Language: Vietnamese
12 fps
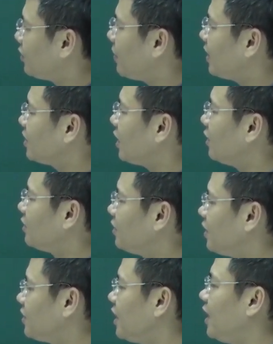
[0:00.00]
sẽ bằng zl
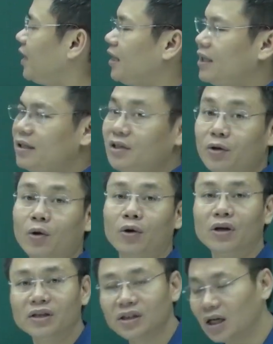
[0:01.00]
trừ c thì tuyệt
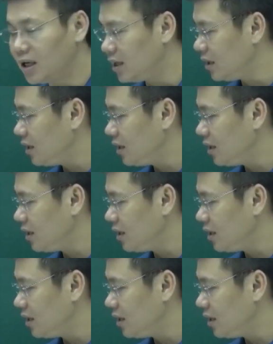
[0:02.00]
đối được chưa